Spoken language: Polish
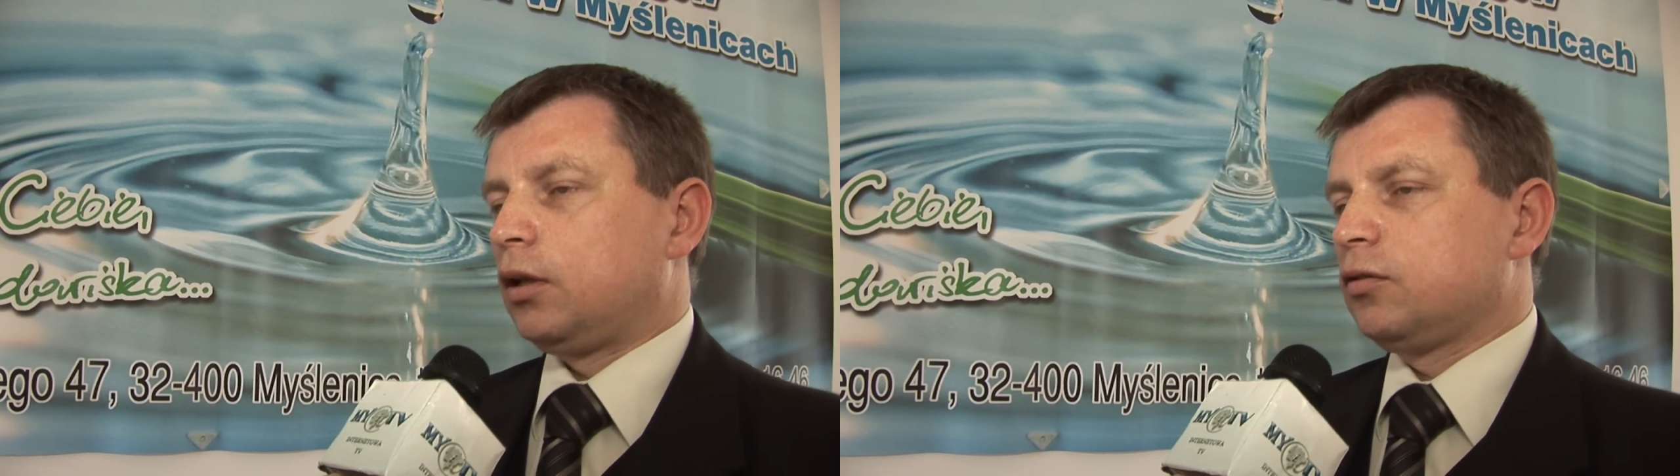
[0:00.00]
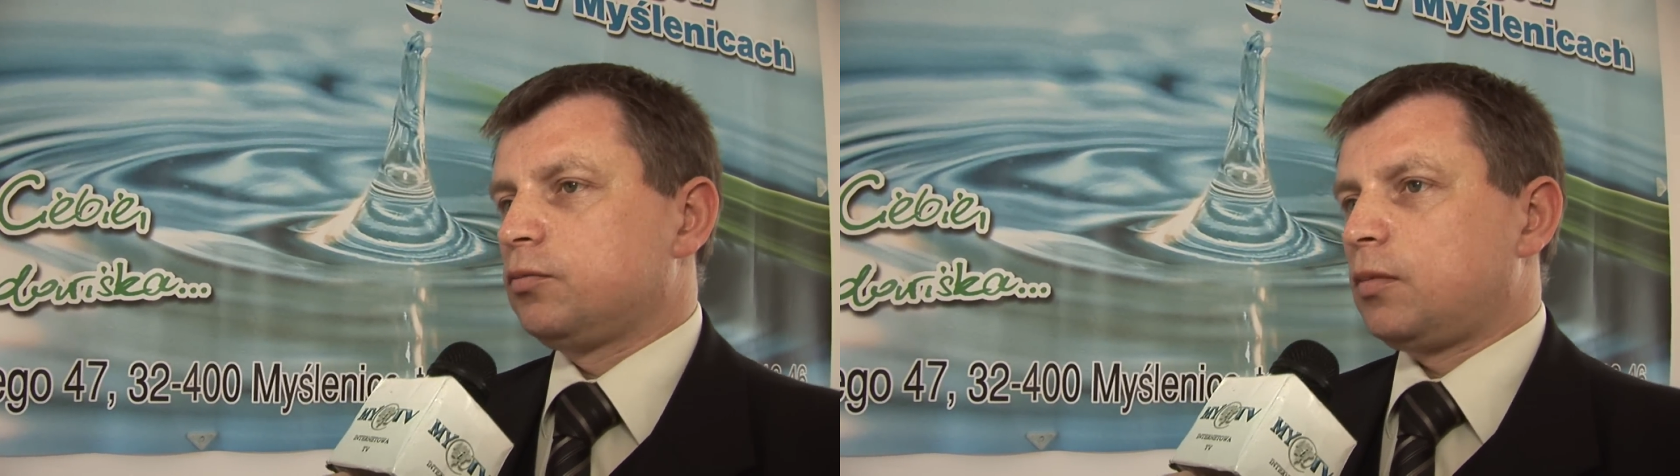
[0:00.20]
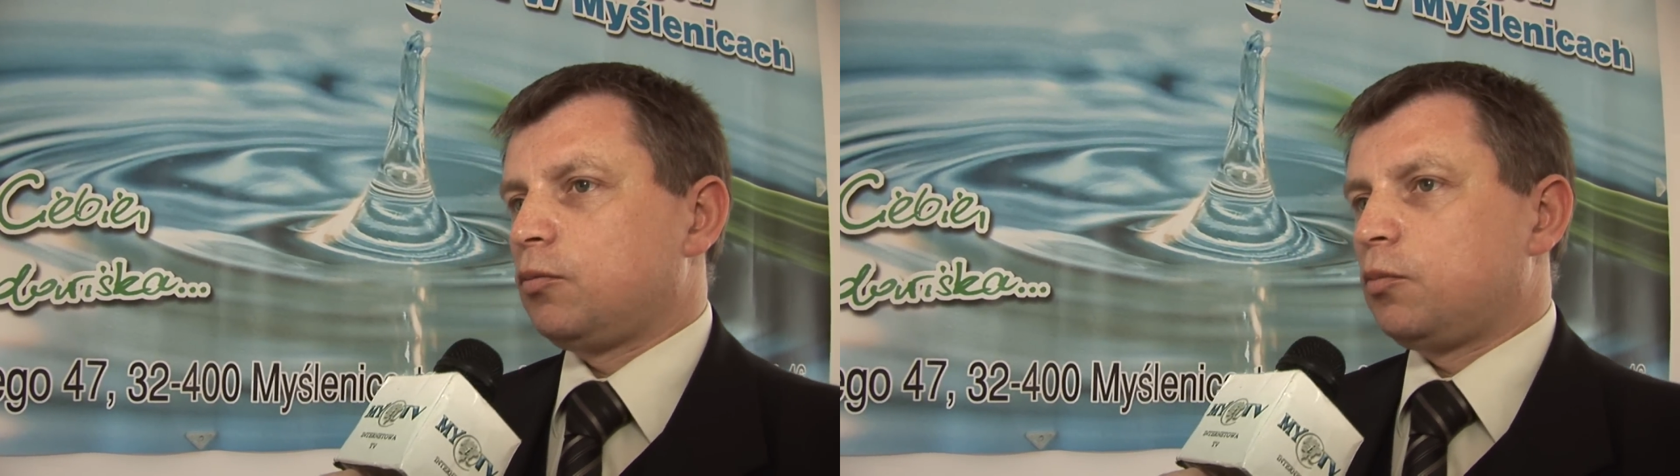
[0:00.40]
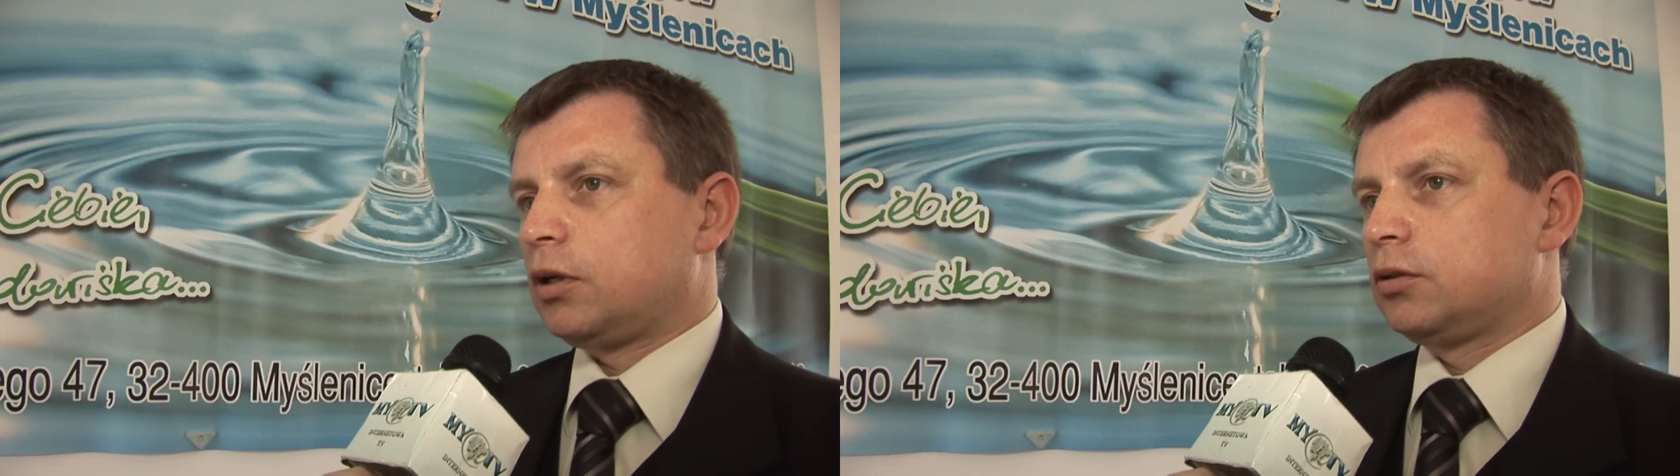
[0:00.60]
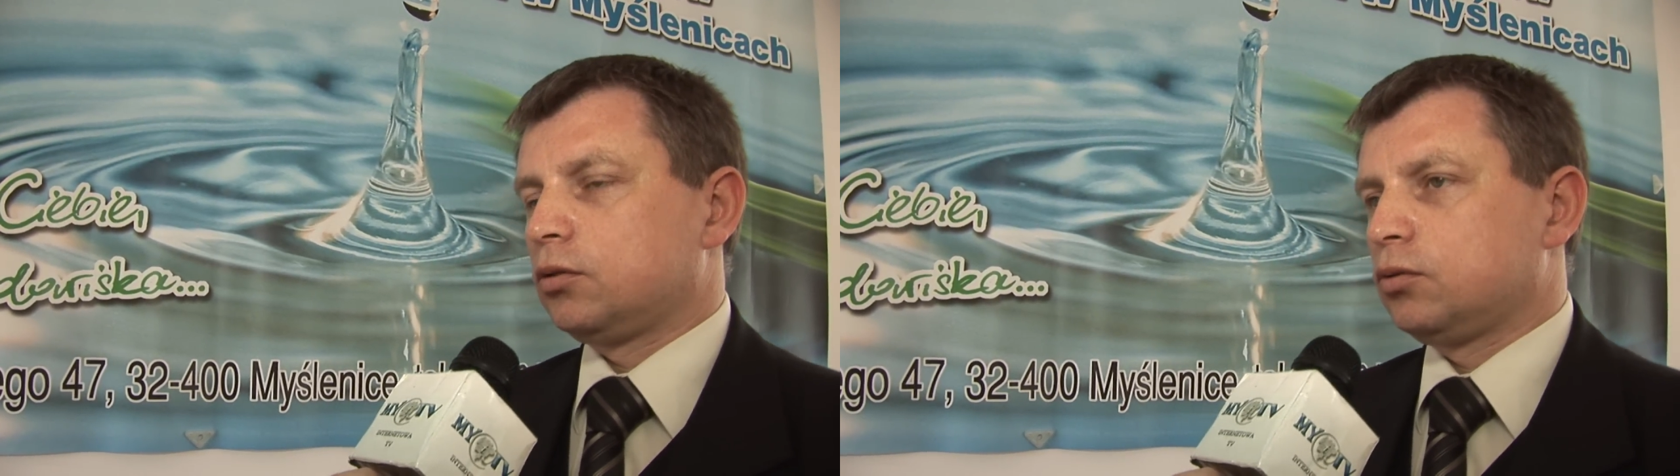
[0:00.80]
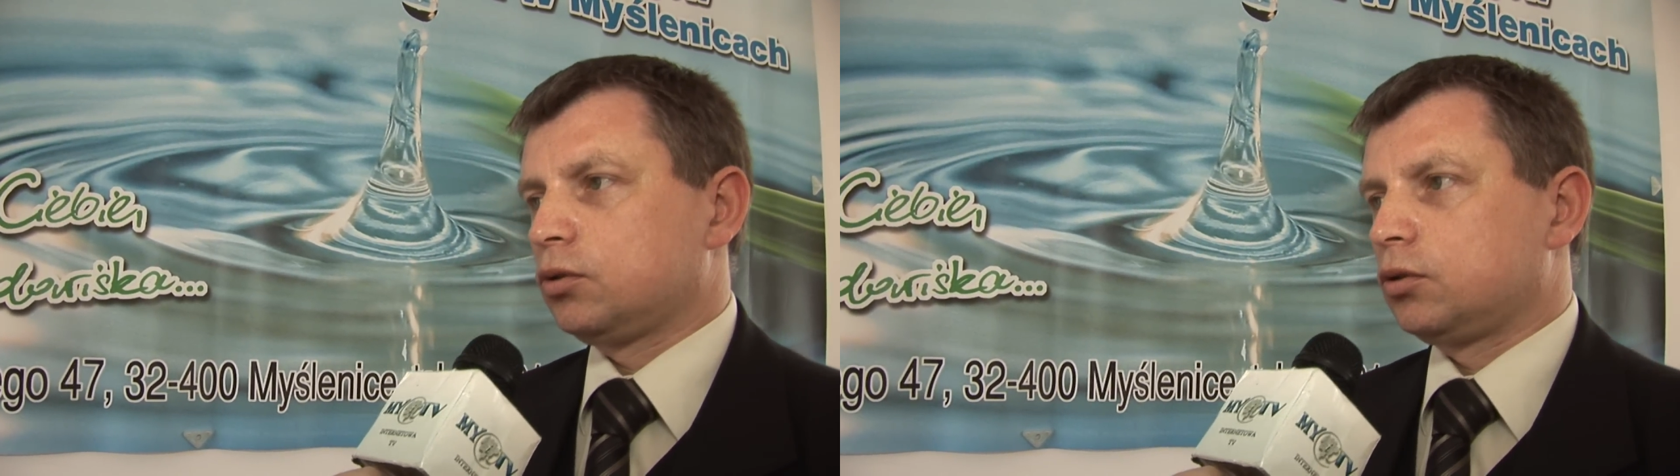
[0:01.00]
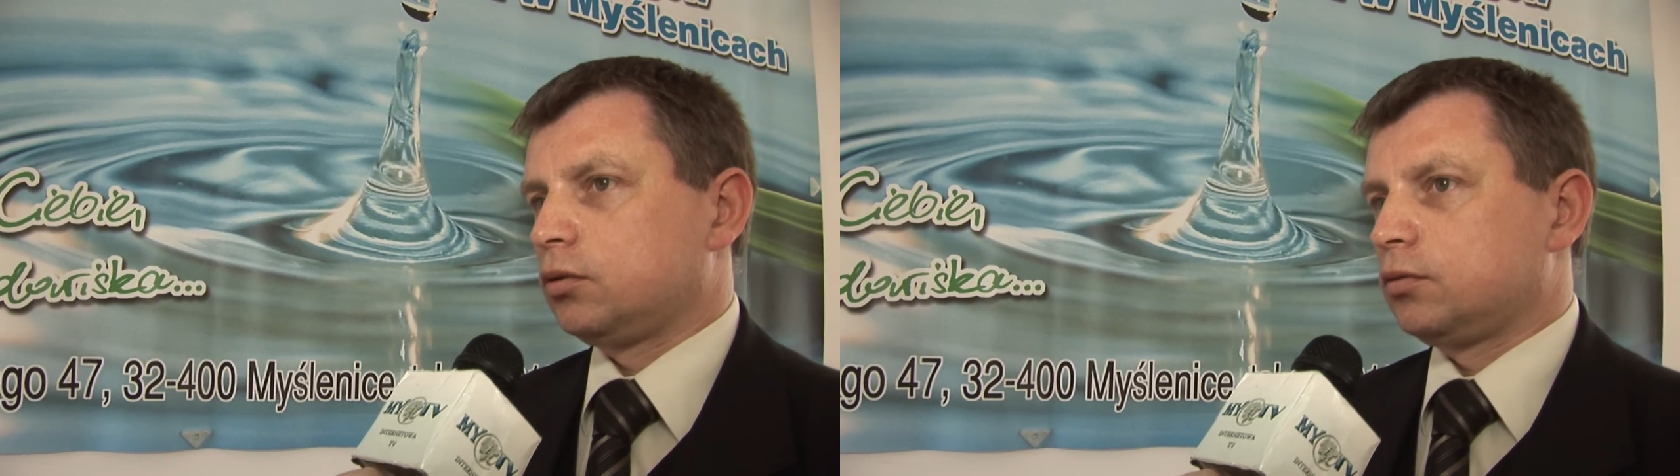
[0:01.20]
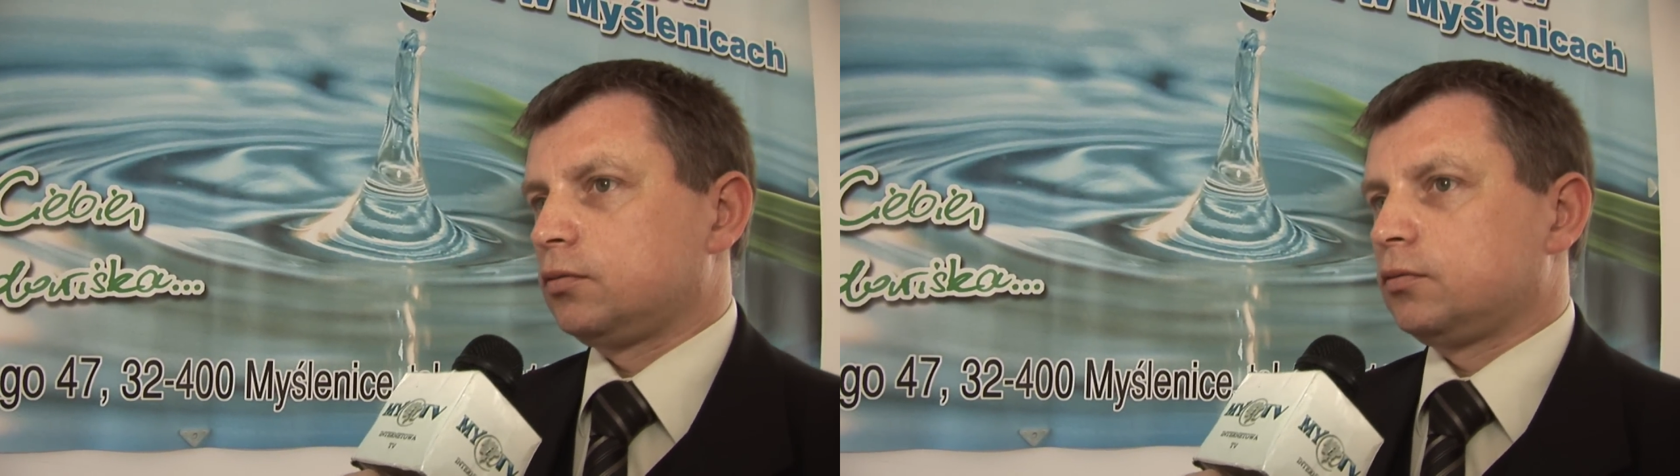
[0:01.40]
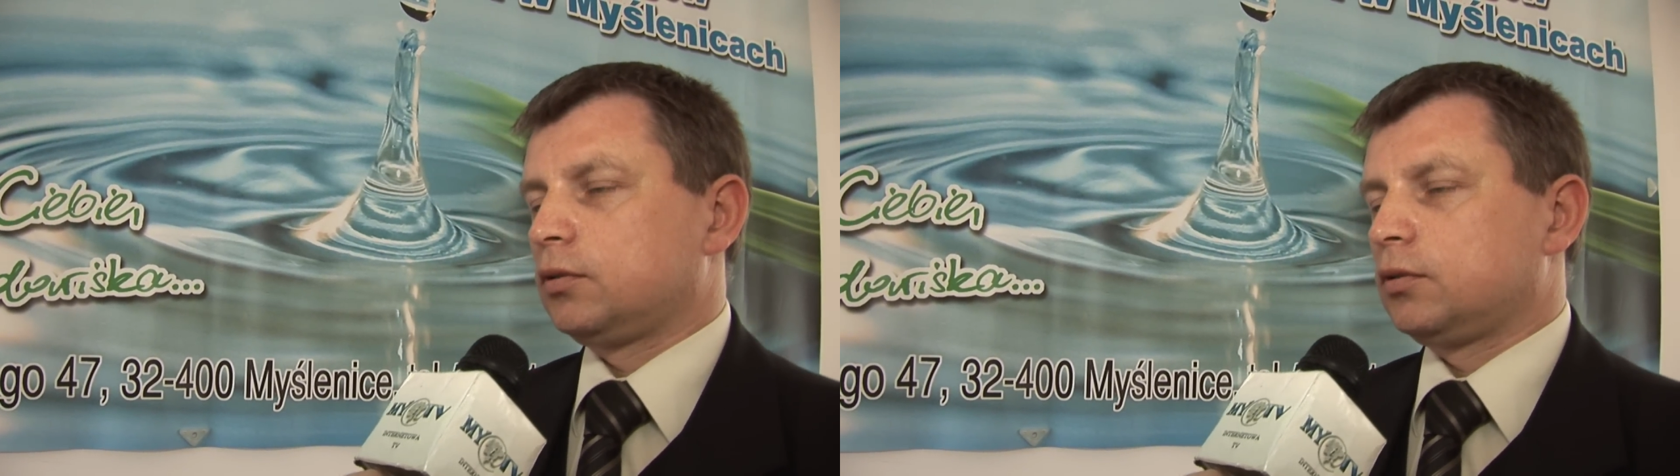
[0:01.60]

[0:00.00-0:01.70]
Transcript: Planów mamy bardzo dużo,